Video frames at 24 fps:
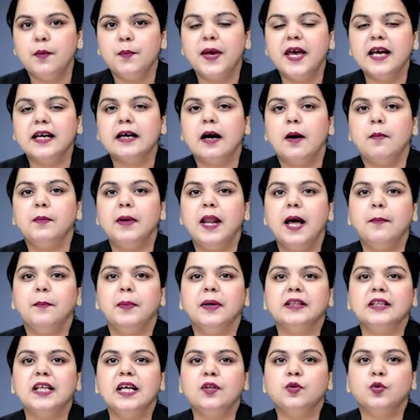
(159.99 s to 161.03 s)
में
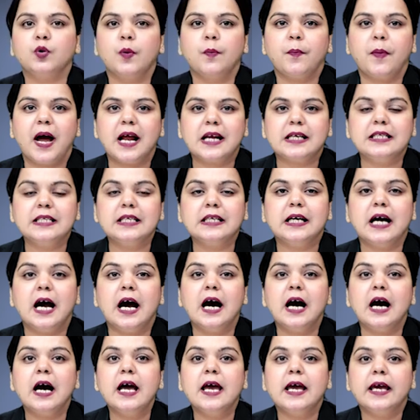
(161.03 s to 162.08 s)
कमलापति त्रिपाठी का
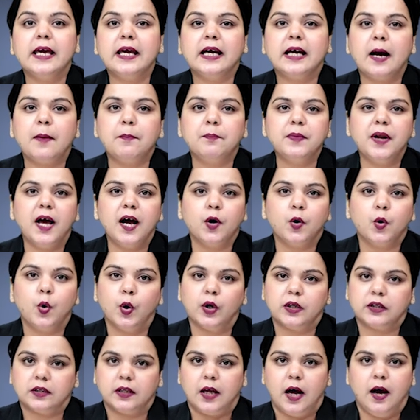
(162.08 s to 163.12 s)
एक अपना
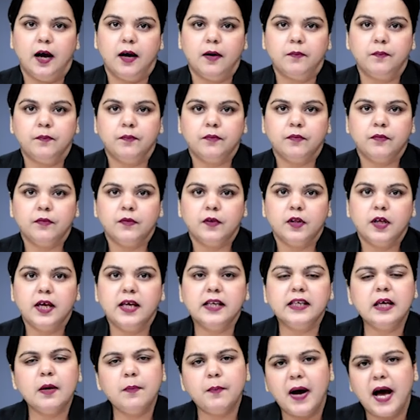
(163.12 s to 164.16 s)
गुट था
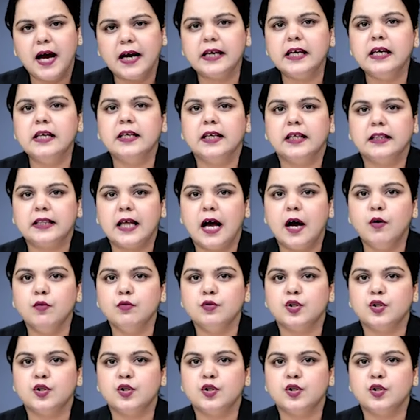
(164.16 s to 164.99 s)
इनकी बाकी नेताओं